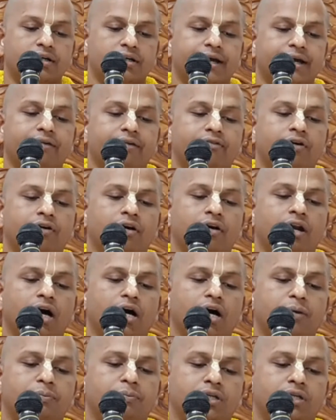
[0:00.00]
কেবল
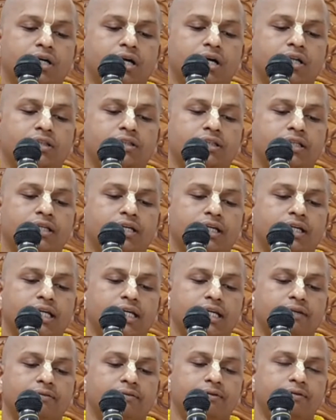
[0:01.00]
আপনার
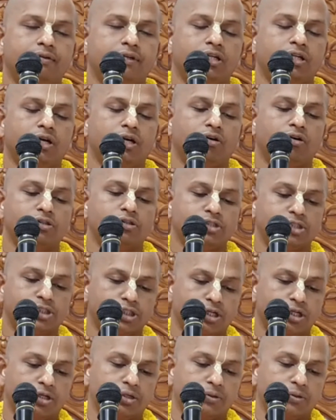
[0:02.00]
দেহের বিভিন্ন অংশ